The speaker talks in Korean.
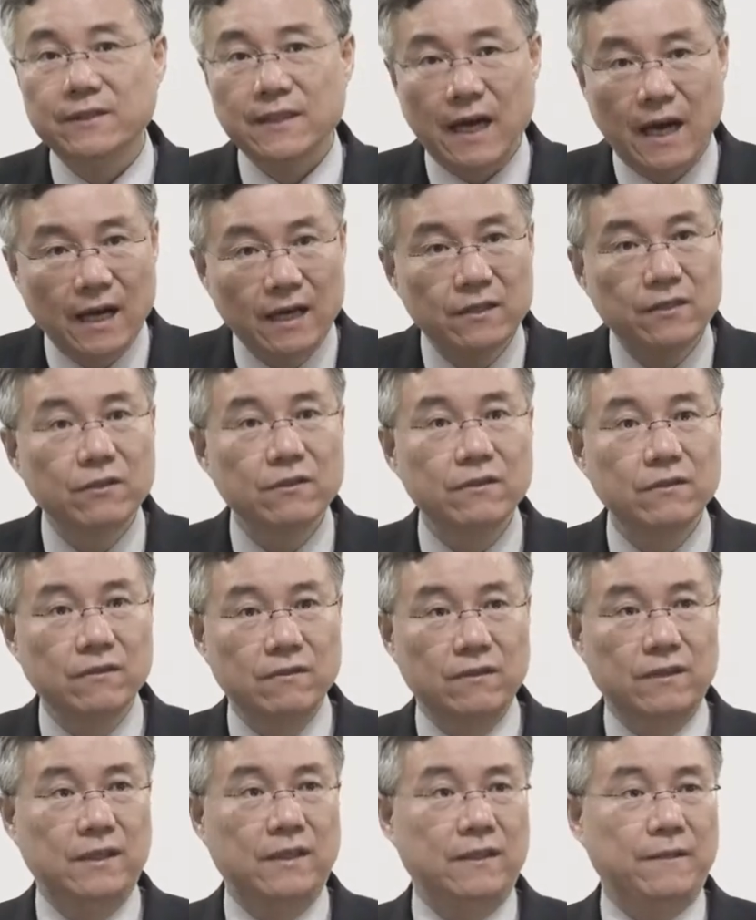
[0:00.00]

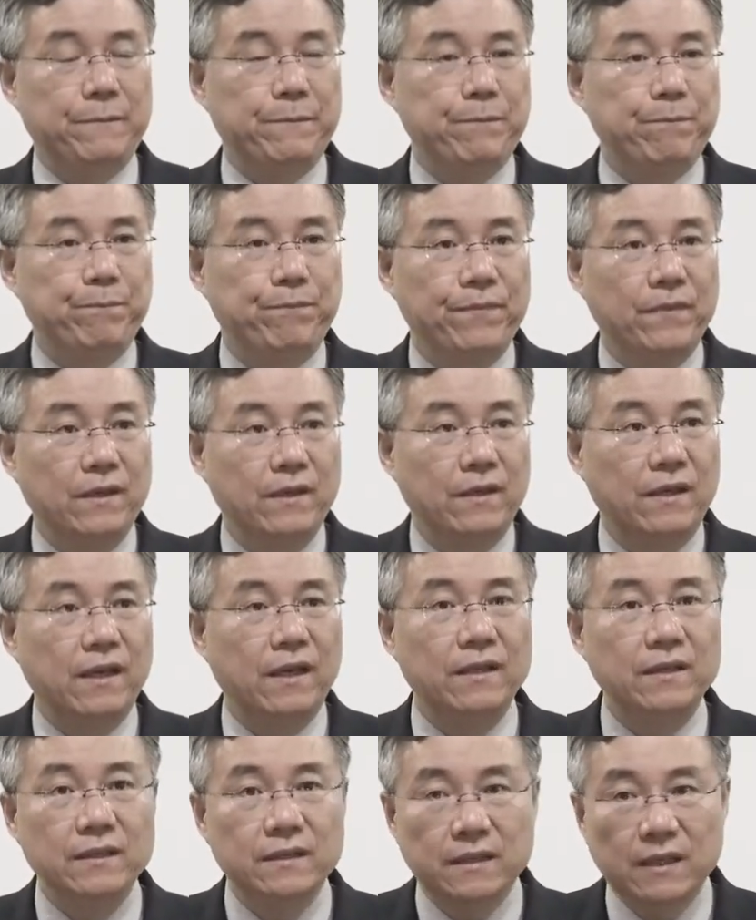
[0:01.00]
4년경에
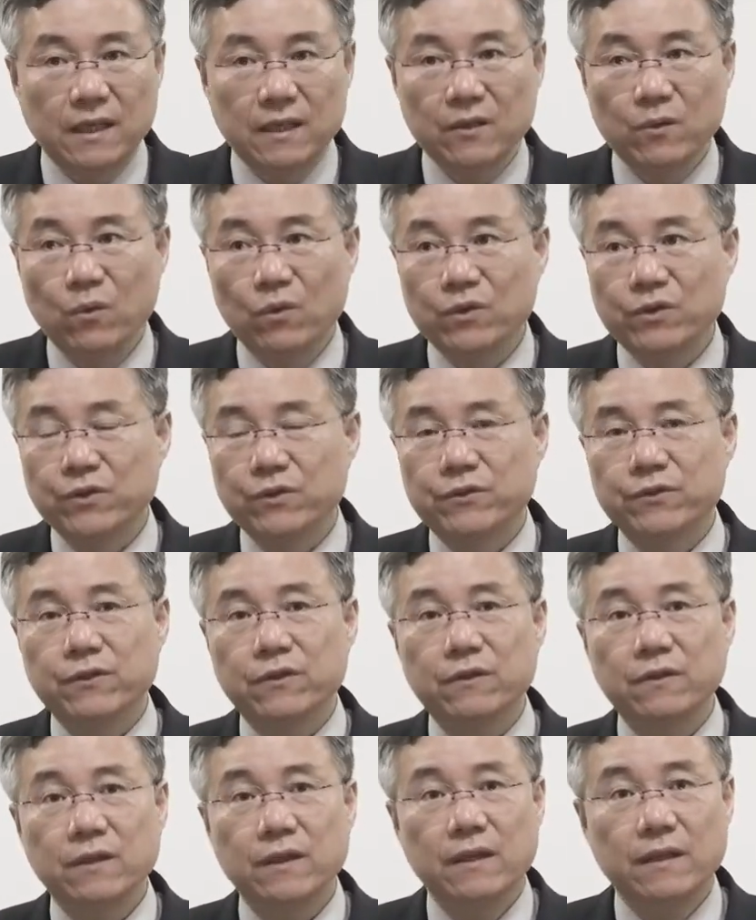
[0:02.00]
예, 이 땅에
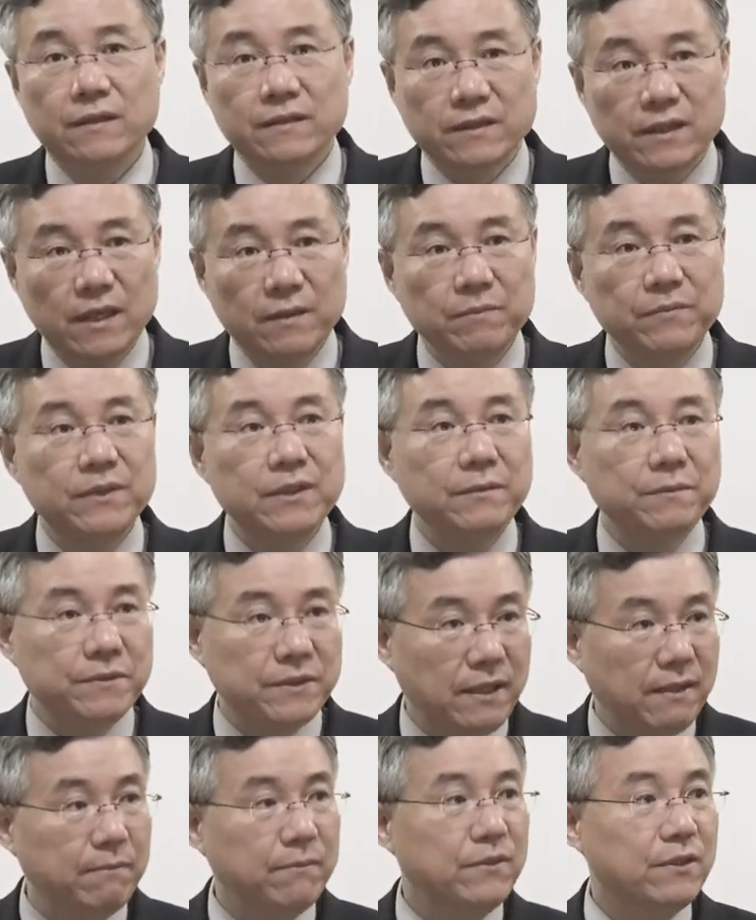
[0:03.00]
오셔서
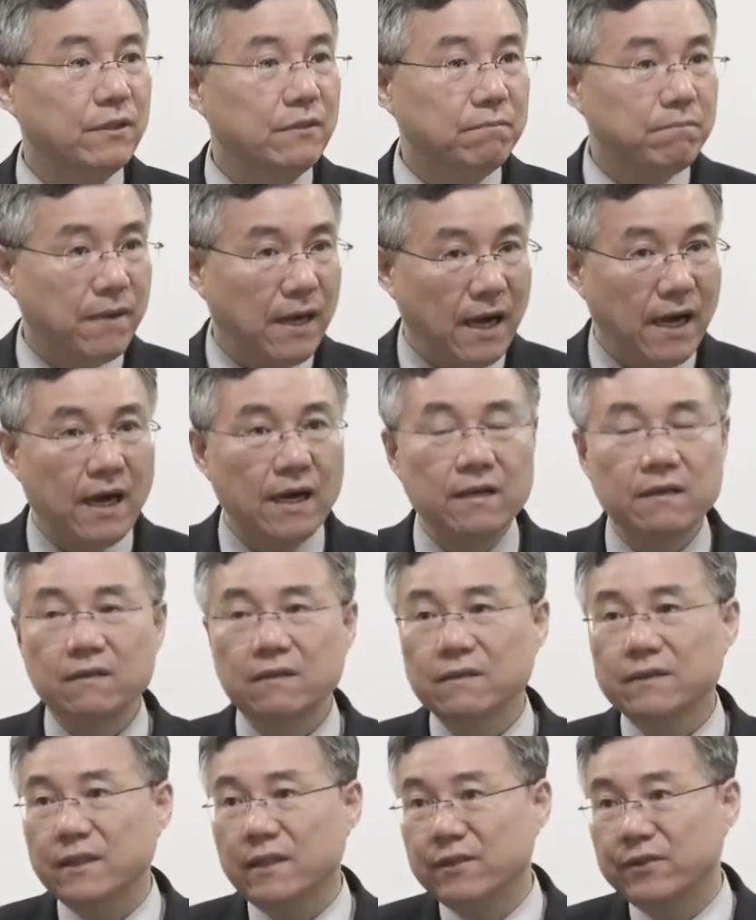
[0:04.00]
33년
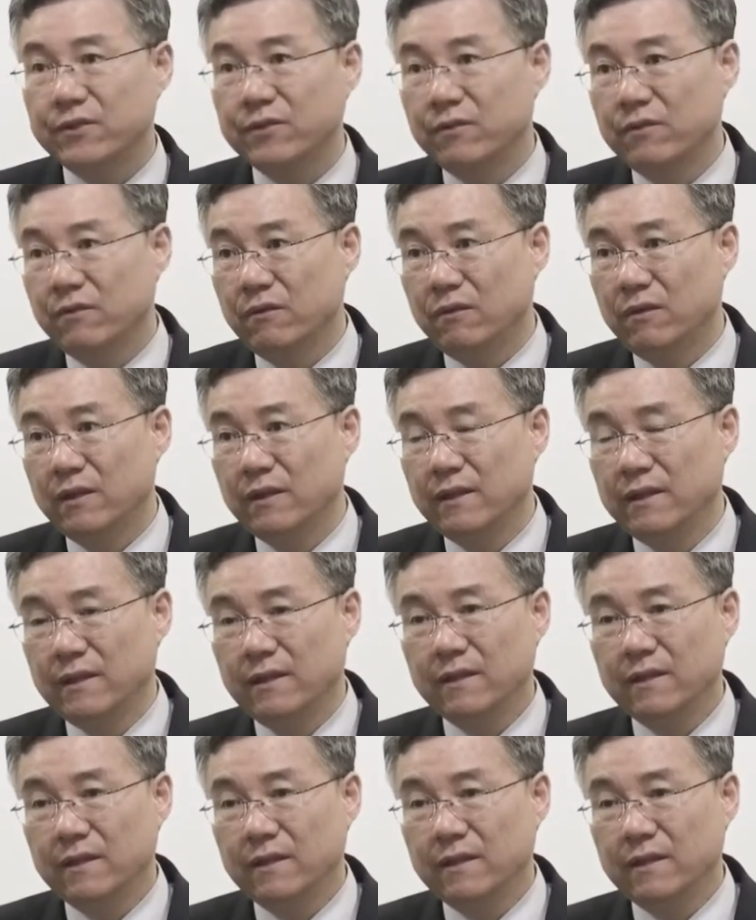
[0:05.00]
반을 사시고